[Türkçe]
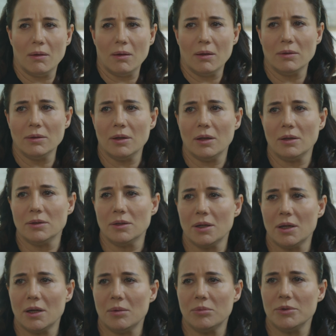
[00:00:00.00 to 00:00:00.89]
Allah
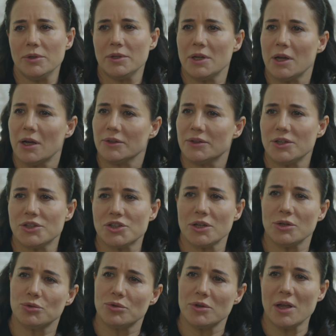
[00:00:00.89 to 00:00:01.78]
Allah. Bu yine
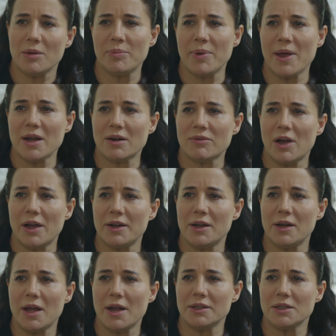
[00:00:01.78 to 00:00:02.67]
ateşe yürüyen
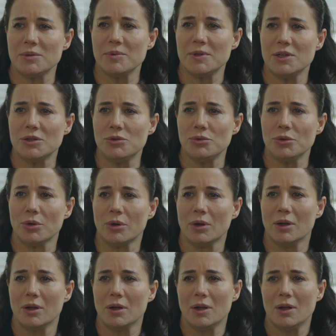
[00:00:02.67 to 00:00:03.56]
pervaneler gibi gidiyor.
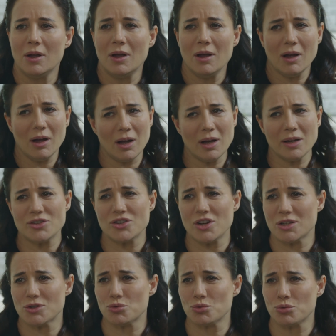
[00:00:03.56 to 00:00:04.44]
Ah
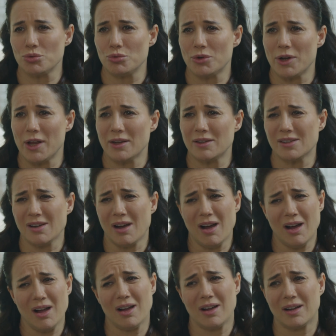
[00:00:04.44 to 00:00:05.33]
cesur yürek.
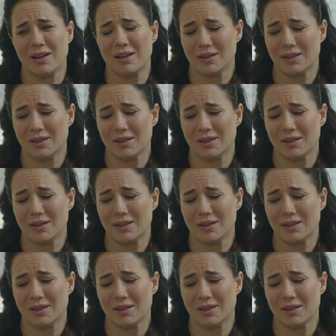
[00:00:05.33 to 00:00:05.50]
Ah.